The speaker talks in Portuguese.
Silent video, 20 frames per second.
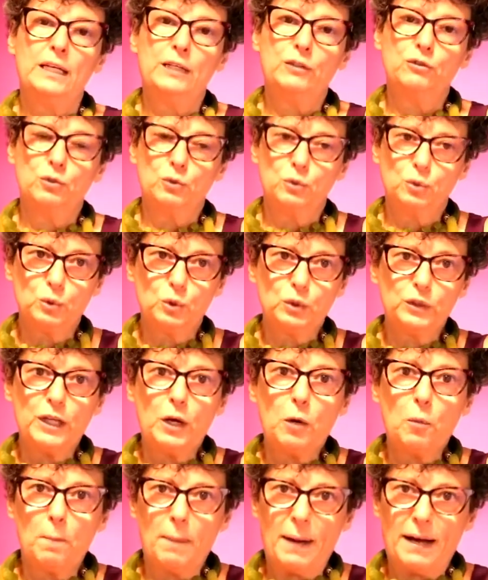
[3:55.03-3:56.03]
Isso tudo
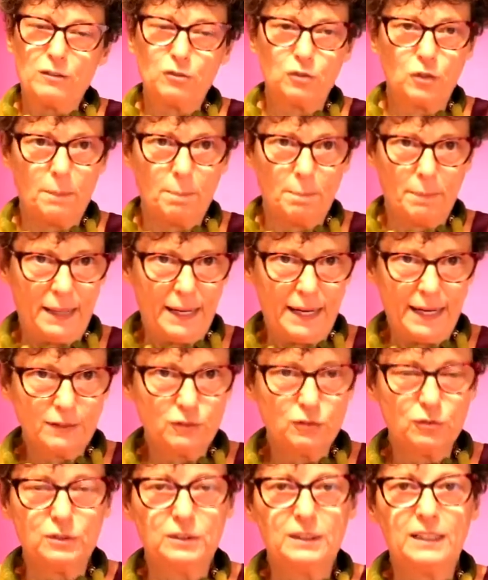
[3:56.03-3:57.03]
tem um passo a
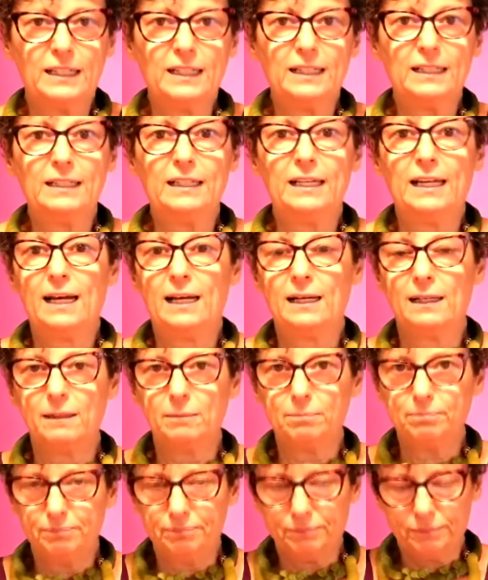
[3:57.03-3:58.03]
passo, né? E ela